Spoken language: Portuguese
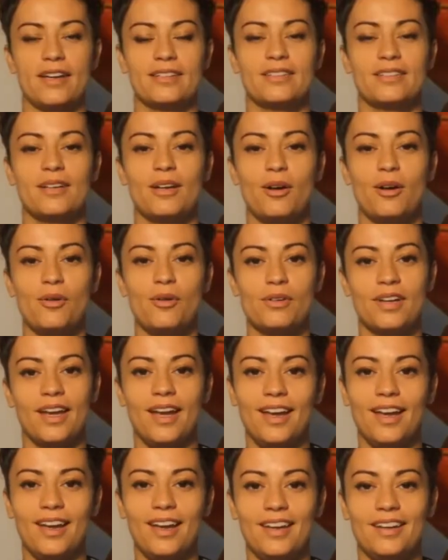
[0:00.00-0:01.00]

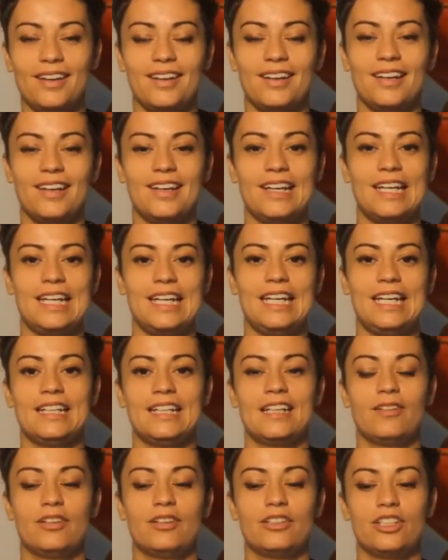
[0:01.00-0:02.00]
Ok.
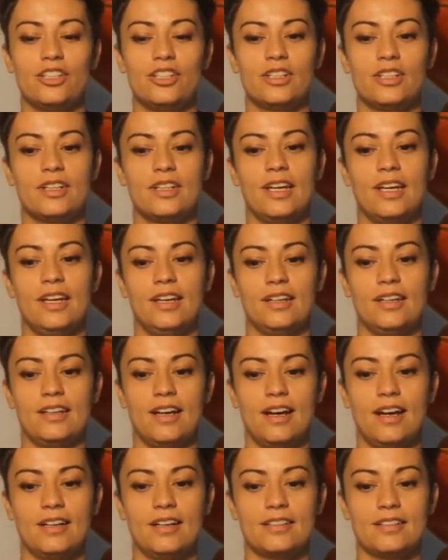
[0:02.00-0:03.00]
Então a gente tem
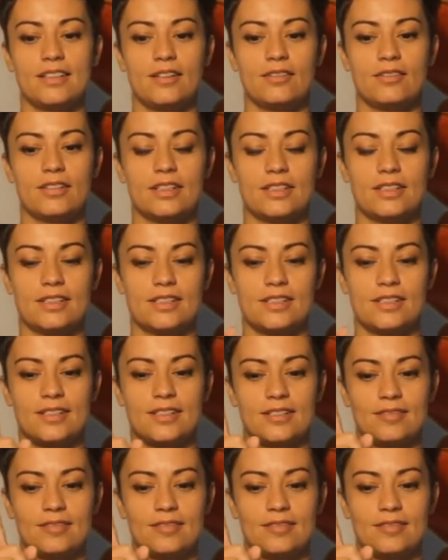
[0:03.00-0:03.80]
as algas,